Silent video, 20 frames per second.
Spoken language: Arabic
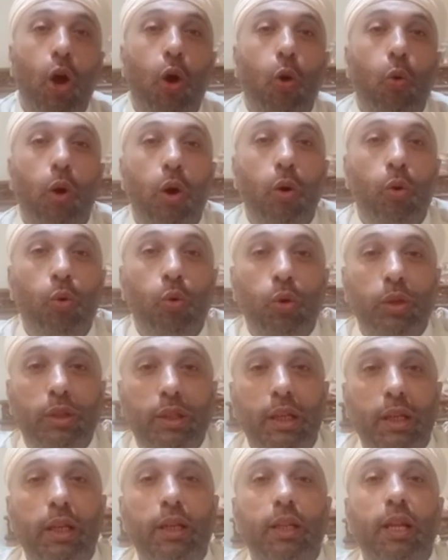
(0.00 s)

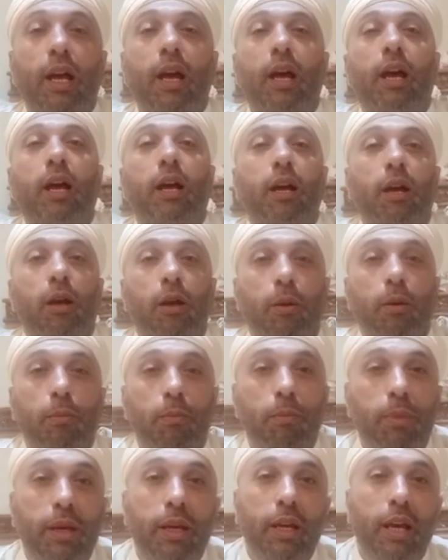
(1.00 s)
وأوتينا
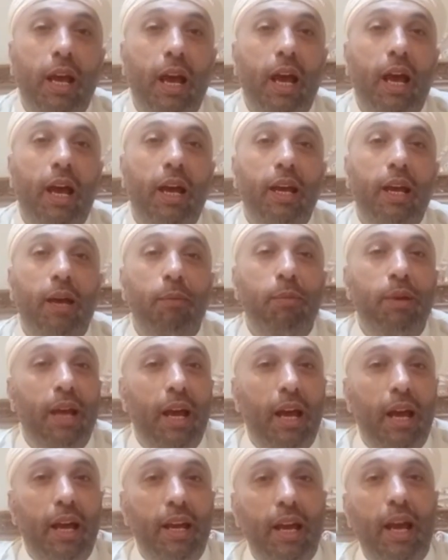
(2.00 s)

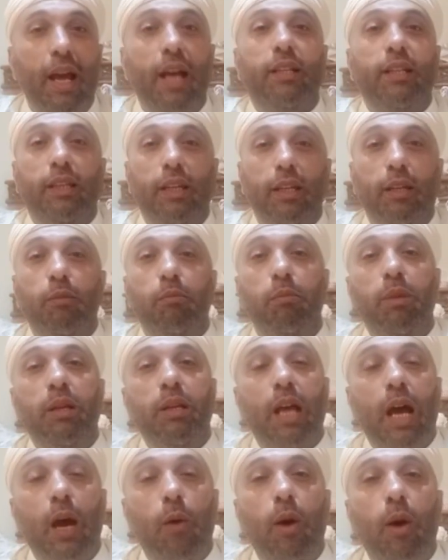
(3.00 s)
بآيات من
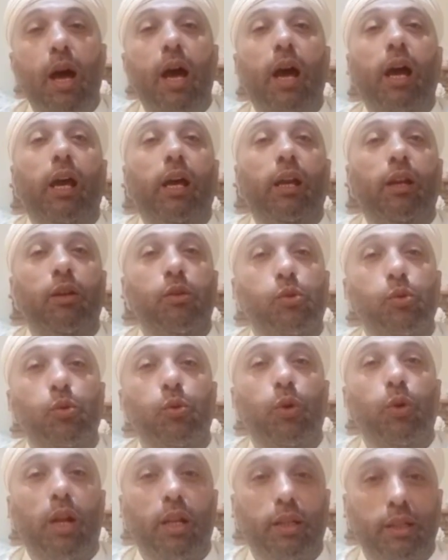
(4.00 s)
أواخر
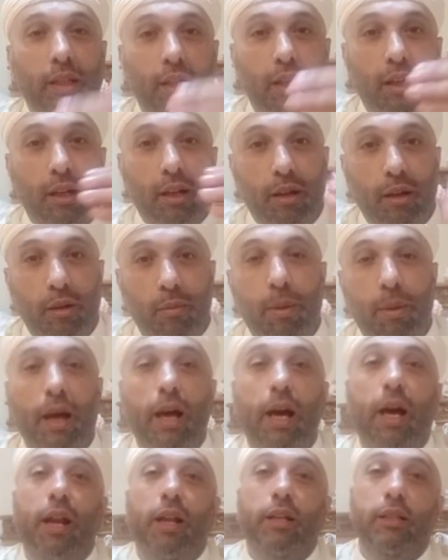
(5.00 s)
سورة
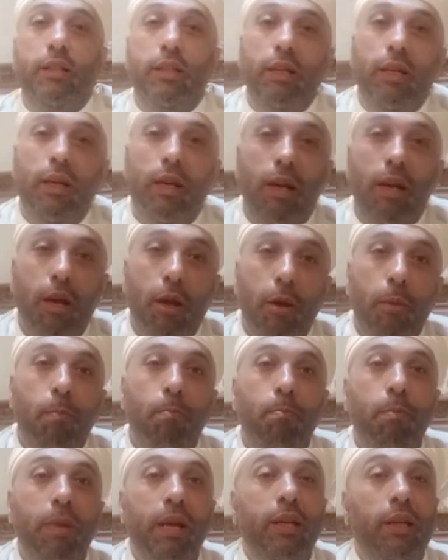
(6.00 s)
البقرة
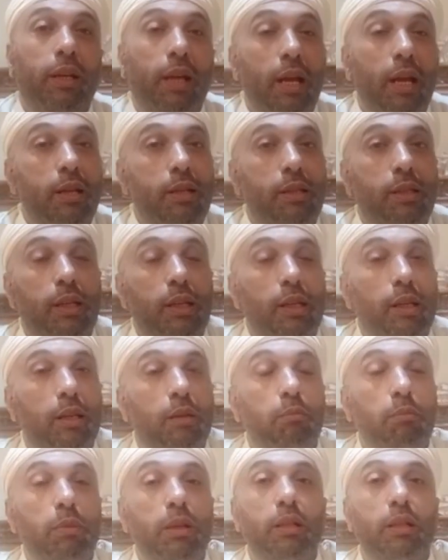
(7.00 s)
من كنز
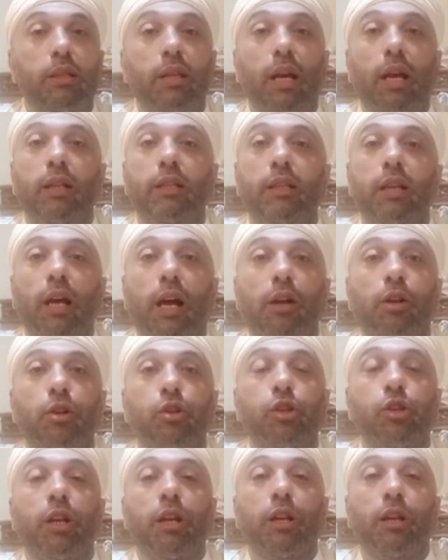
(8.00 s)
من تحت
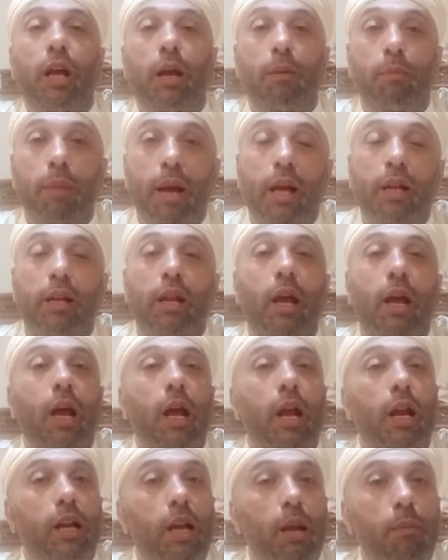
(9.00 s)
عرش الرحمن
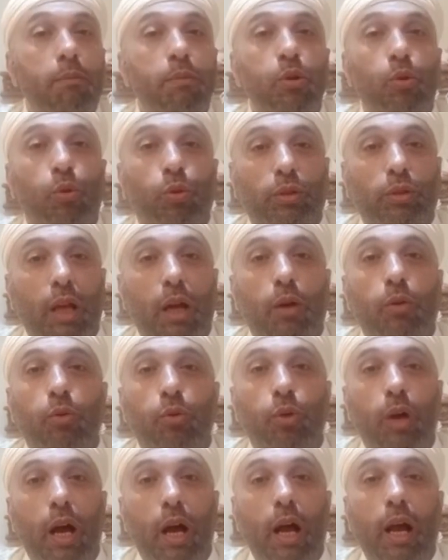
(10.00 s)
لم
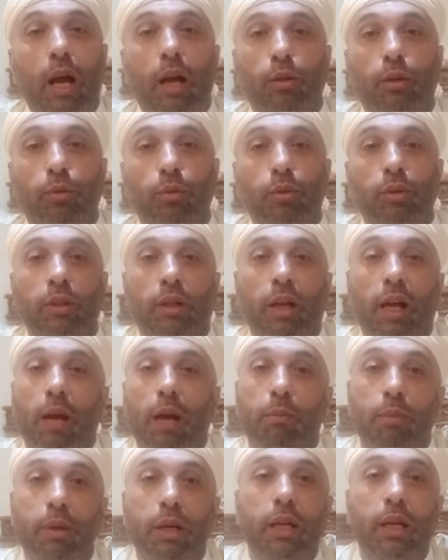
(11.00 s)
يعطه أحد
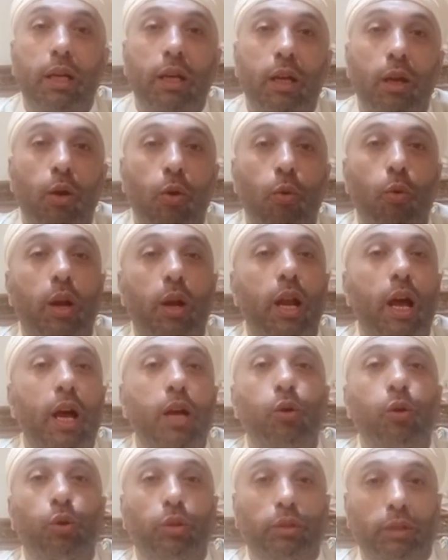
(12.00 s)
قبلي ولا
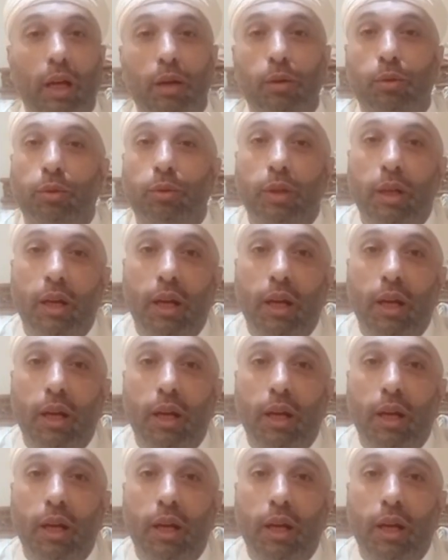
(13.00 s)
يعطه